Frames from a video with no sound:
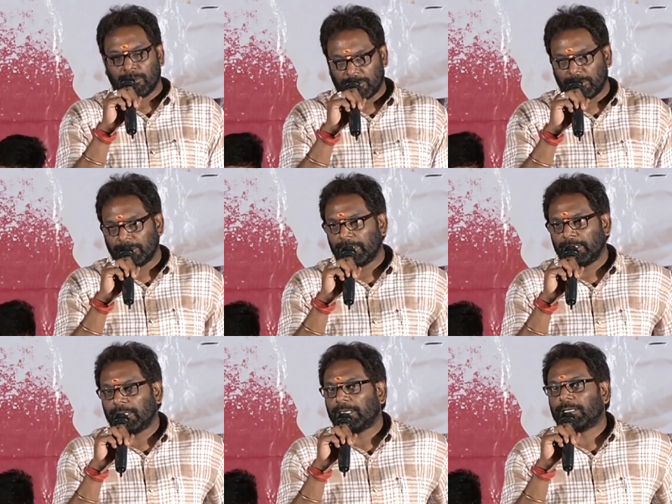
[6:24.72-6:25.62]
ఓ రోజు
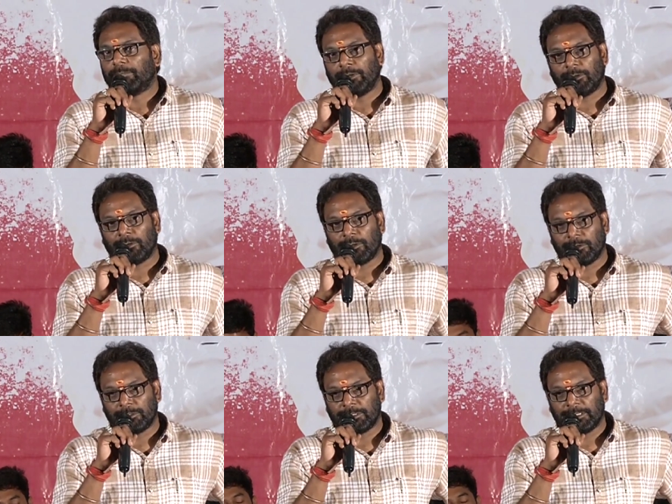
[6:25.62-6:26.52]
నేను ఇలాగ డబ్బింగ్లో
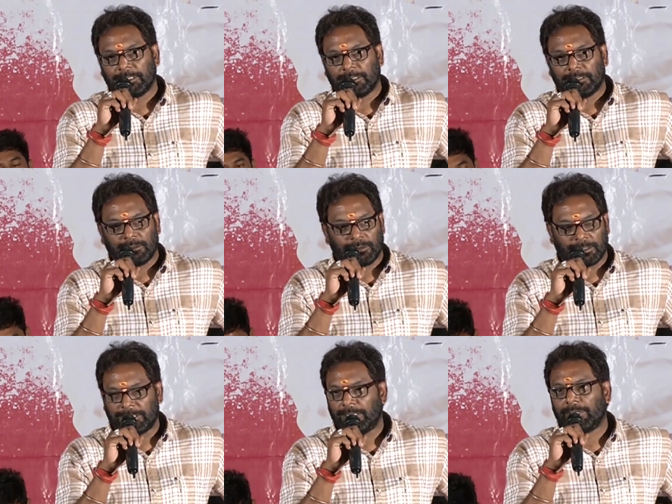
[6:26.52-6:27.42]
ఉండగా వచ్చి
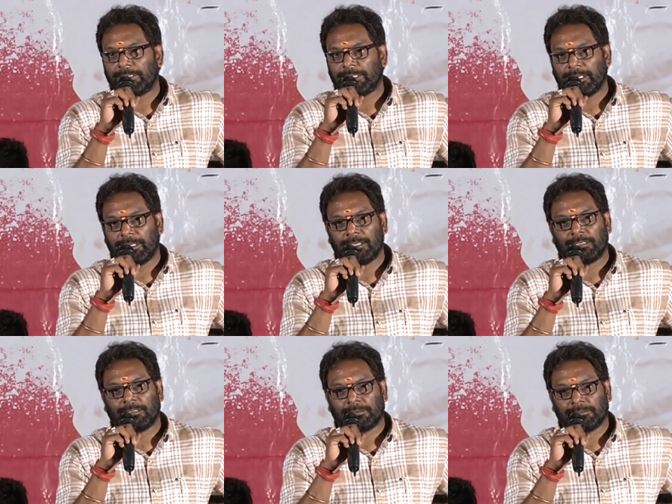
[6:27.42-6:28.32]
ఒక సినిమా చేయాలి
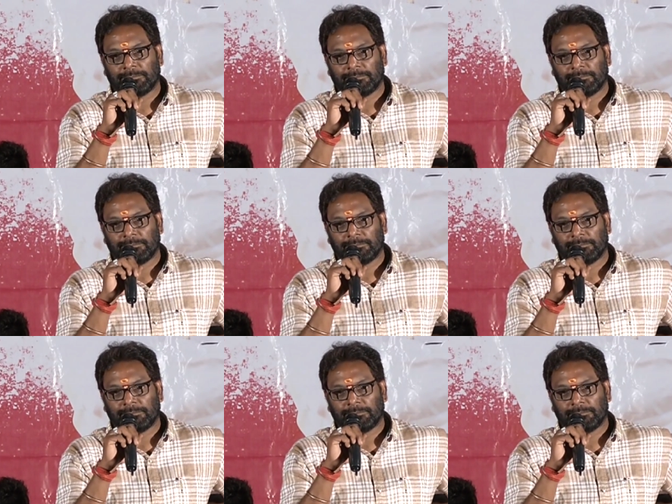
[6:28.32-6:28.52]
అన్నారు